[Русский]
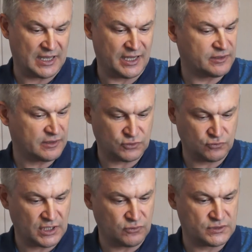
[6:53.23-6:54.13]
а
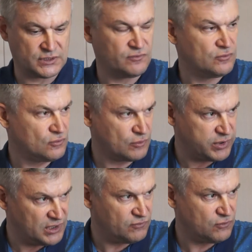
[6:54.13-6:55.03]
сюда относится и вьюнок
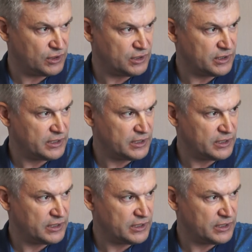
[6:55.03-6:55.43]
полевой,